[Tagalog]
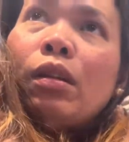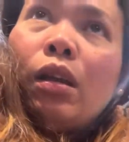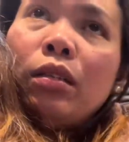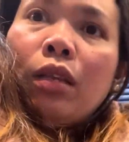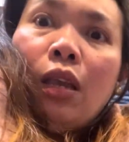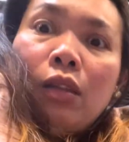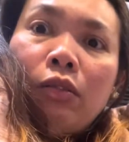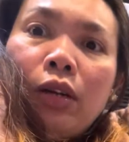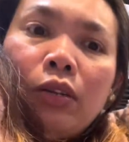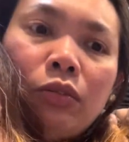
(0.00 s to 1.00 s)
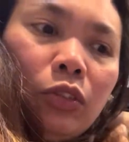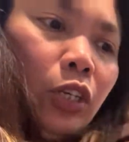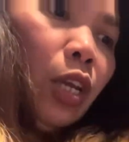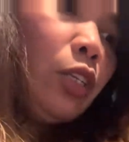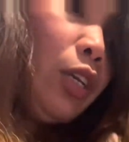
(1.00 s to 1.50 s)
nakasale yung ano,
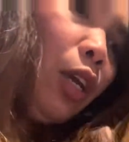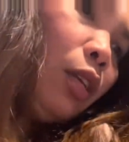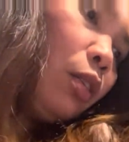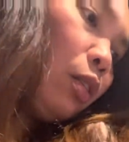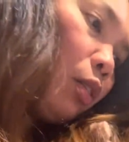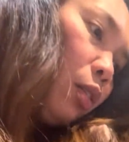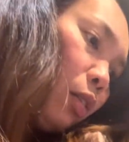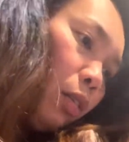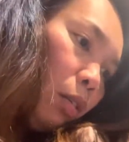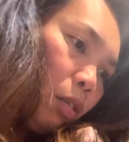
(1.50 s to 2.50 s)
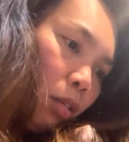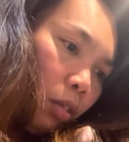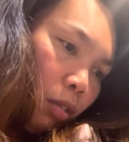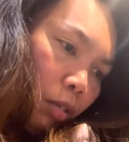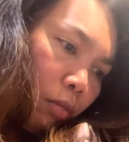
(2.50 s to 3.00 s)
JJ's.
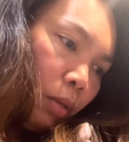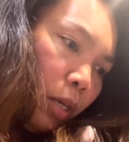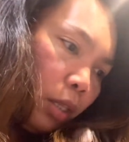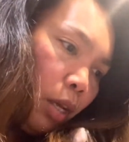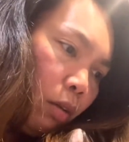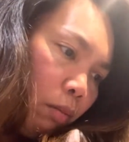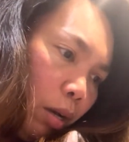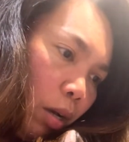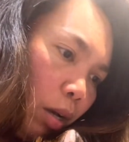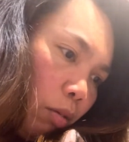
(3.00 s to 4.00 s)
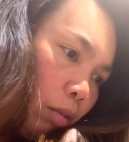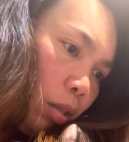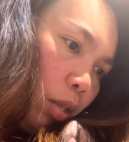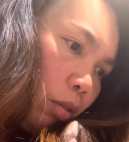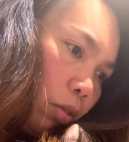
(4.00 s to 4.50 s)
Maganda yung mga ano
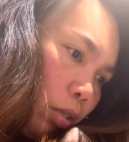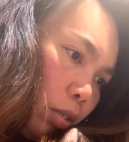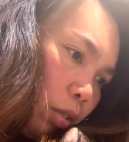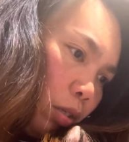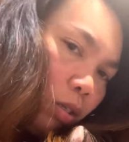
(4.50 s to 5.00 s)
din dito sa, sa